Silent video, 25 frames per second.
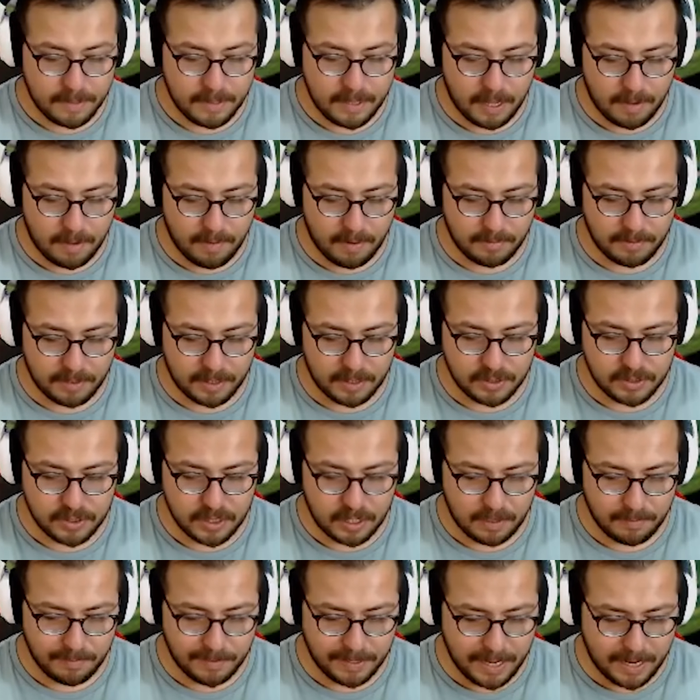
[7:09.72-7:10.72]
Tamam
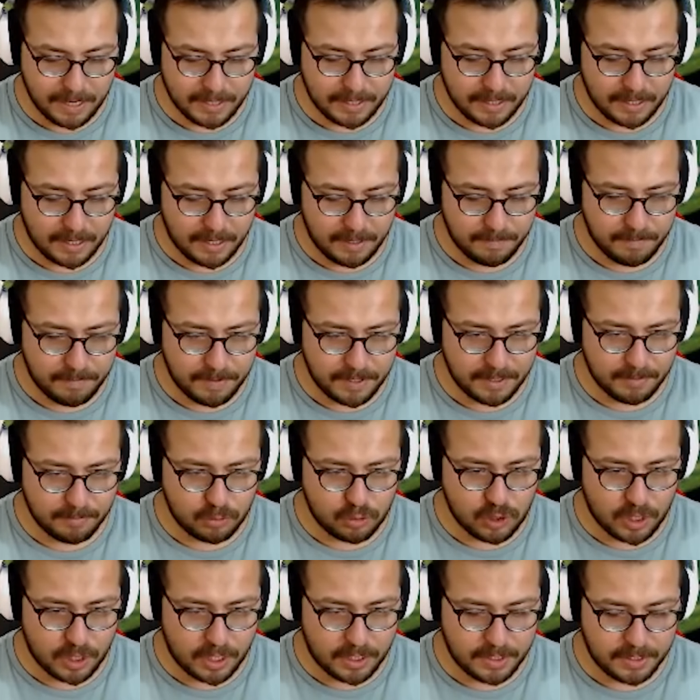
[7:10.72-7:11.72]
gençler bir dakika. Bana
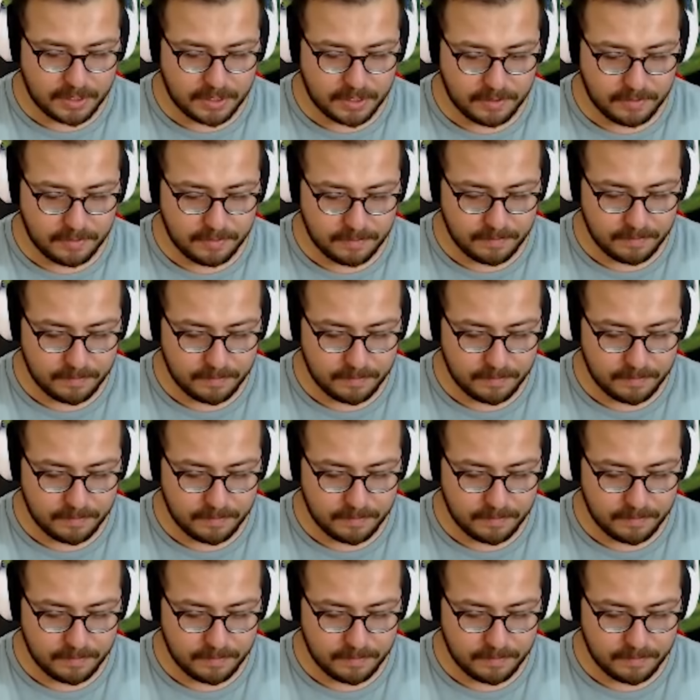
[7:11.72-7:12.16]
müsaade edin.